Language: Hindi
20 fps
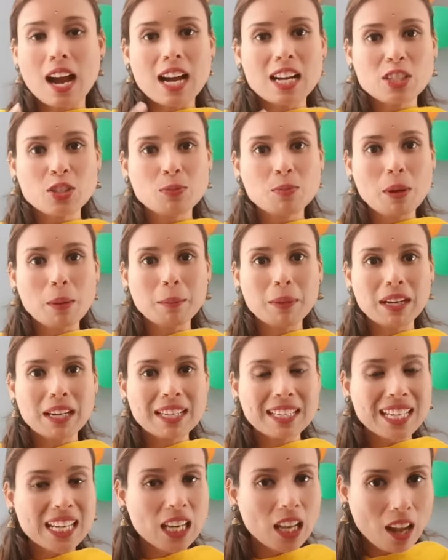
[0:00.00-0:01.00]
आज मैं
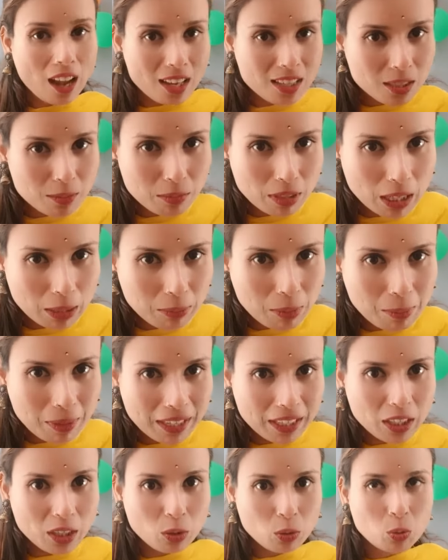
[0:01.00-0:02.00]
बिल्डिंग के लास्ट बिल्डिंग में
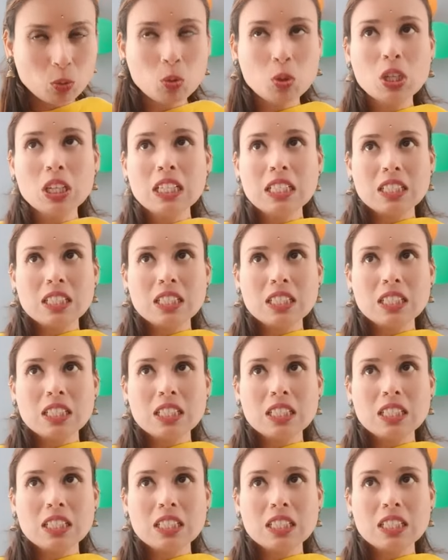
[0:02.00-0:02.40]
बैठी हूँ